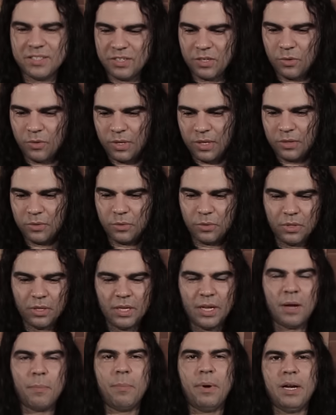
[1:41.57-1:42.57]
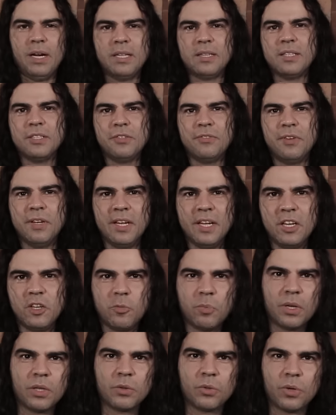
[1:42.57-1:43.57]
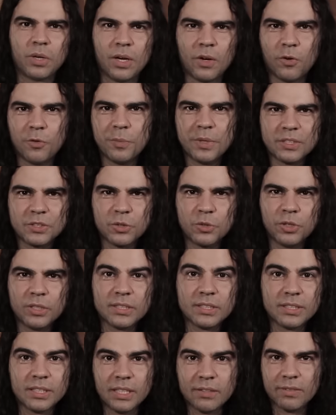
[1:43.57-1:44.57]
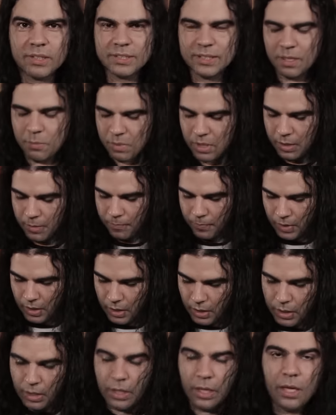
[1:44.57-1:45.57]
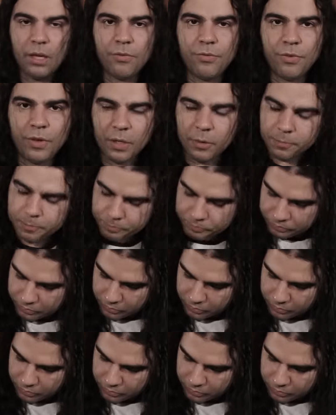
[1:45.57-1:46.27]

segurando a paleta diferente para tocar algumas coisas, né? Vai saber. Enfim,